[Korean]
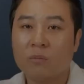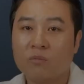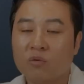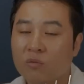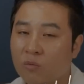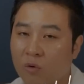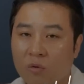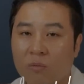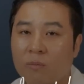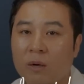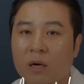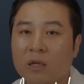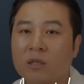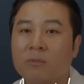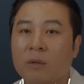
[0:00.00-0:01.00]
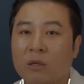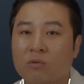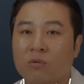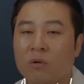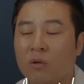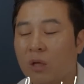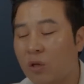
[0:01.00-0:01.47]
부모 원망하지
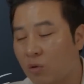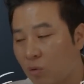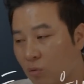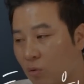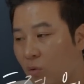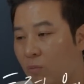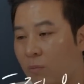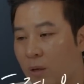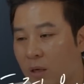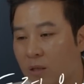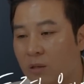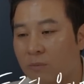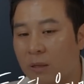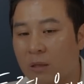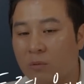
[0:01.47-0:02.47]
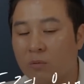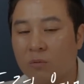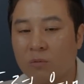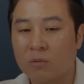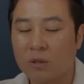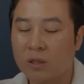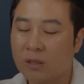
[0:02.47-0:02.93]
말고요. 대통령 원망하지
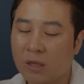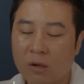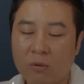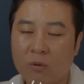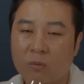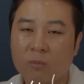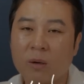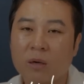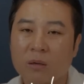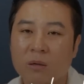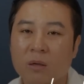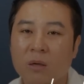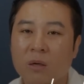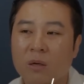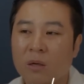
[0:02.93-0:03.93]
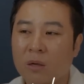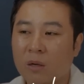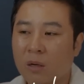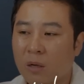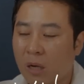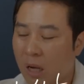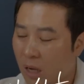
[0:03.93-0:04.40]
말고 이 사회 원망
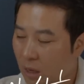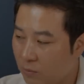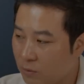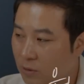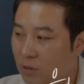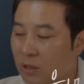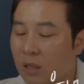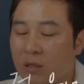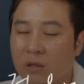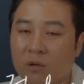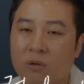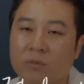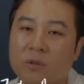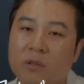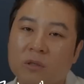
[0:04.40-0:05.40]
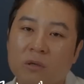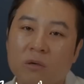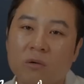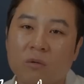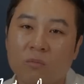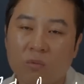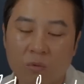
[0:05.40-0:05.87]
아무 쓰잘데기 없이
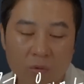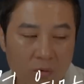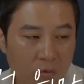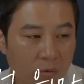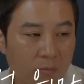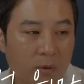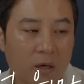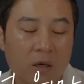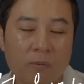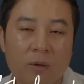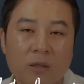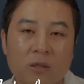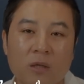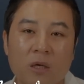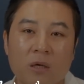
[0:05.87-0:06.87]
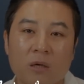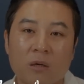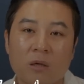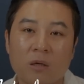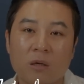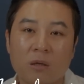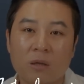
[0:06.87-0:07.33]
그런 거 뭐 원망해봤자
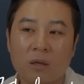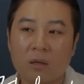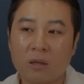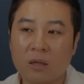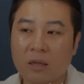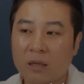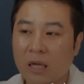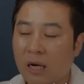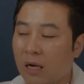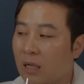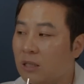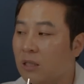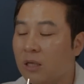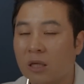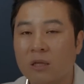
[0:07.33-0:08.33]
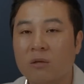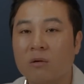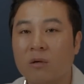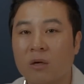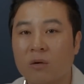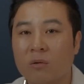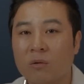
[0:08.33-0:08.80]
달라진 게
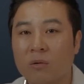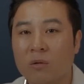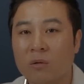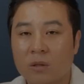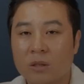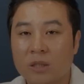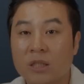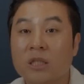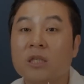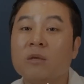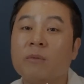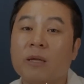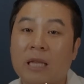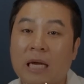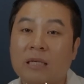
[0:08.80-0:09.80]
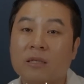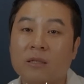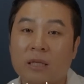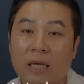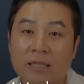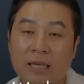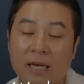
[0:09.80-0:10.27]
있던가요? 지금의 나는
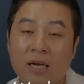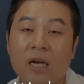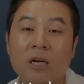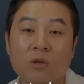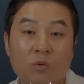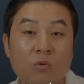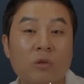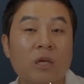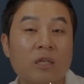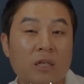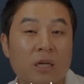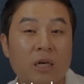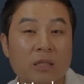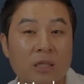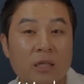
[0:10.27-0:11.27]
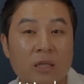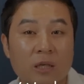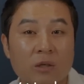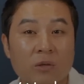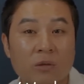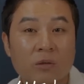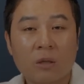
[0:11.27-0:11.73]
내 생각의 소산이라
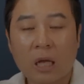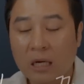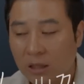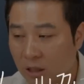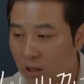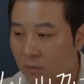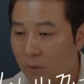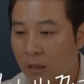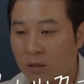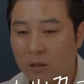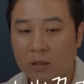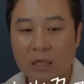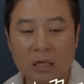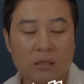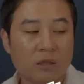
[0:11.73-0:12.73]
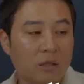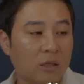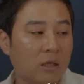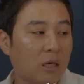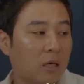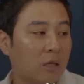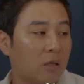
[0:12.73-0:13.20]
하잖아요. 당신이 바뀌지
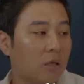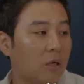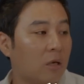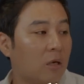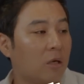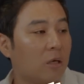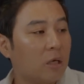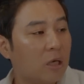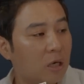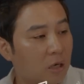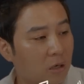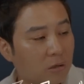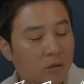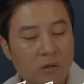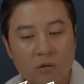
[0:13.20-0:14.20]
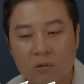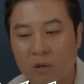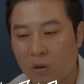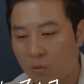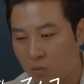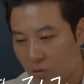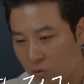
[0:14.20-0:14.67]
않으니까 1년 전과
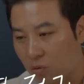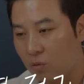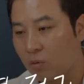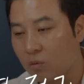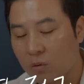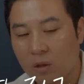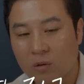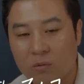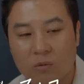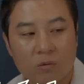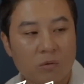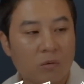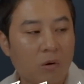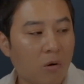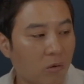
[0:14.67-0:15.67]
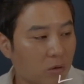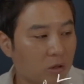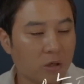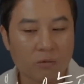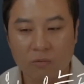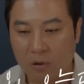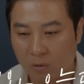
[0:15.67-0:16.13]
오늘도 똑같고
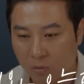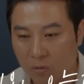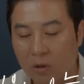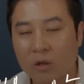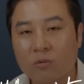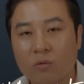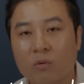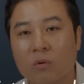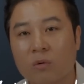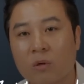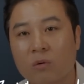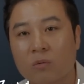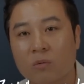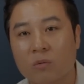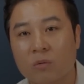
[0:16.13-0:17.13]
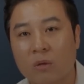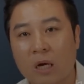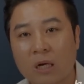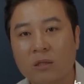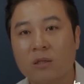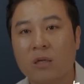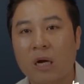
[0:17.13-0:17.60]
어제와 오늘도 똑같고
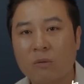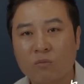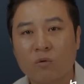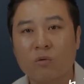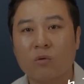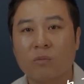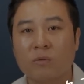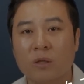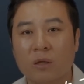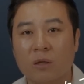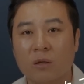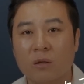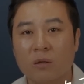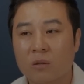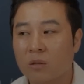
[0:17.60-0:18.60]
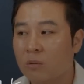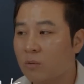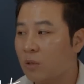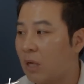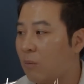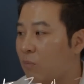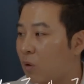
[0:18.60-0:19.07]
나아진 게 아무것도 없잖아요.
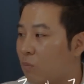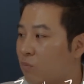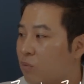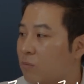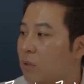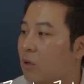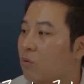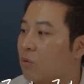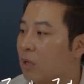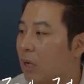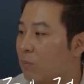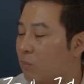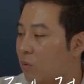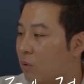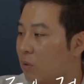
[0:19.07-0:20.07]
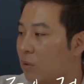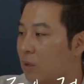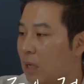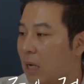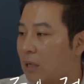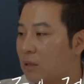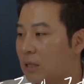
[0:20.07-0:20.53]
그러면서 난 명품 사고 난 뭐
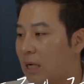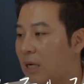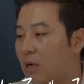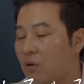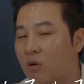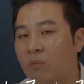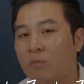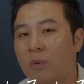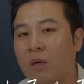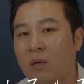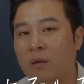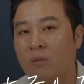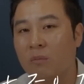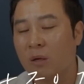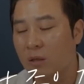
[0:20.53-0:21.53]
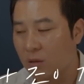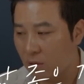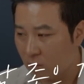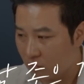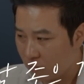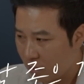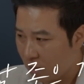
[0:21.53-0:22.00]
잘한 것만 막
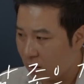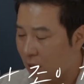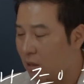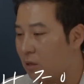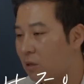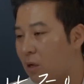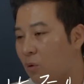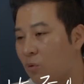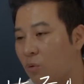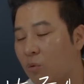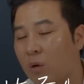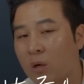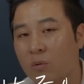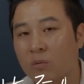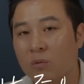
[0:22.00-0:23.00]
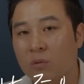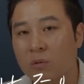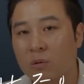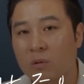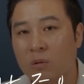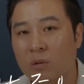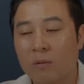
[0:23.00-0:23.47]
맨 댓글 달고 욕하고
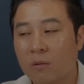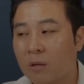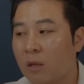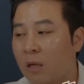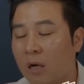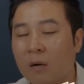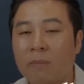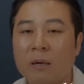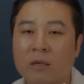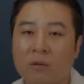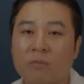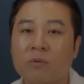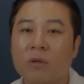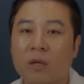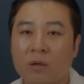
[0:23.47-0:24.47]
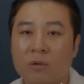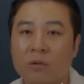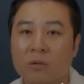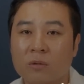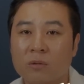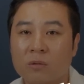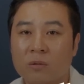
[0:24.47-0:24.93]
그냥 내가 바뀌면
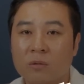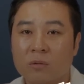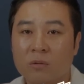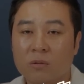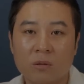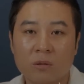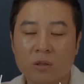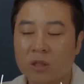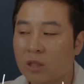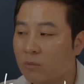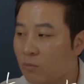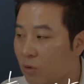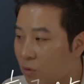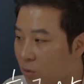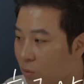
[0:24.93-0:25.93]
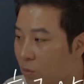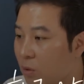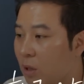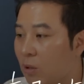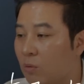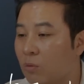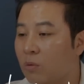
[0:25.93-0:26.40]
돼요. 지금도 이거
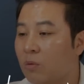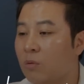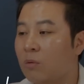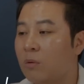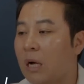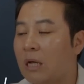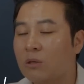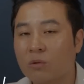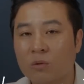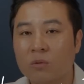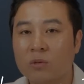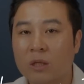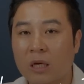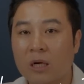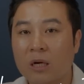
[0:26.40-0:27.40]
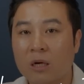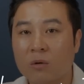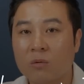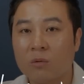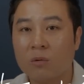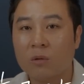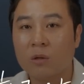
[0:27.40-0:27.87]
욕하고 안 좋은
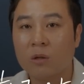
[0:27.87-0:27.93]
생각하고